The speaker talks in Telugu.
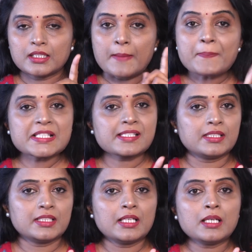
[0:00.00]

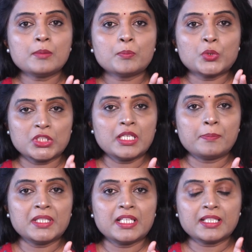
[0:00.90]
కంపల్సరీగా పుట్టిన
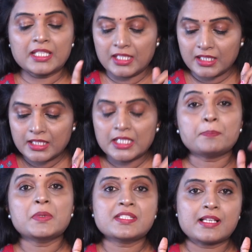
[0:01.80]
పిల్లలకి
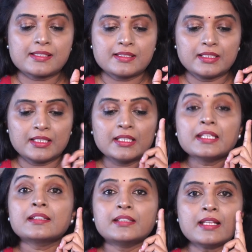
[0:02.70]
ఇప్పించాల్సిందే
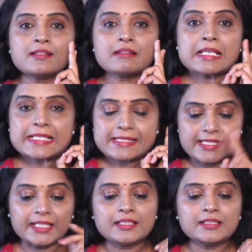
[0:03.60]
దెన్
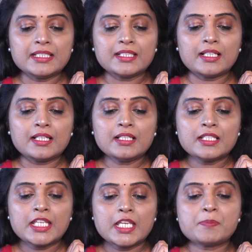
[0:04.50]
సెకండ్ టీకా
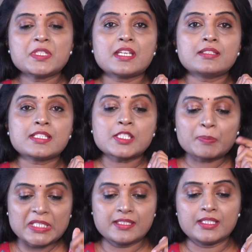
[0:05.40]
హెపటైటిస్
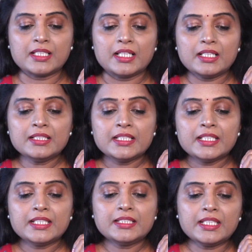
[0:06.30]
బి టీకా
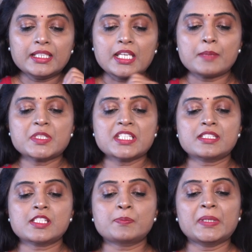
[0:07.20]
ఇది
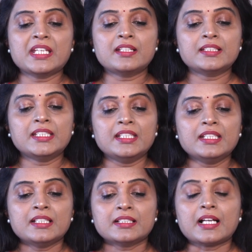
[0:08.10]
హెపటైటిస్ బి అనేది
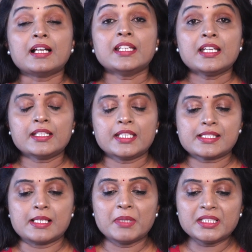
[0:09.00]
కాలేయానికి
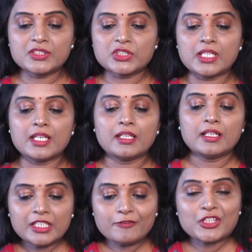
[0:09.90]
సంబంధించిన
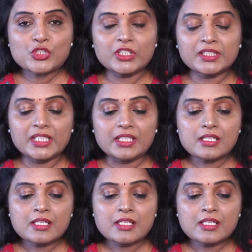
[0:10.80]
ఇన్ఫెక్షన్ ఇది